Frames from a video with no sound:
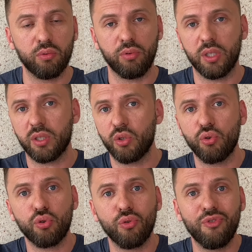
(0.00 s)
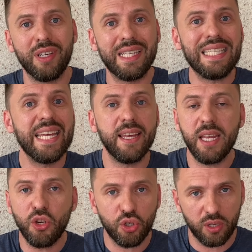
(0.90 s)
Но я скажу, что вы не
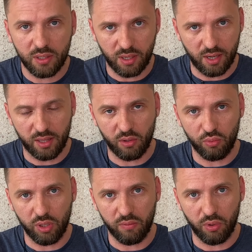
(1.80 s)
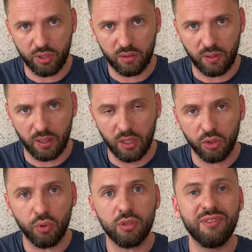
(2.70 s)
ищете это удовольствие.
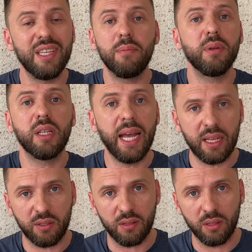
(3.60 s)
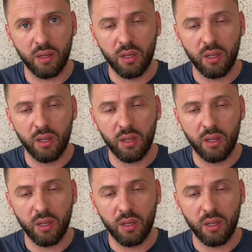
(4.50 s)
То есть вы не пытаетесь.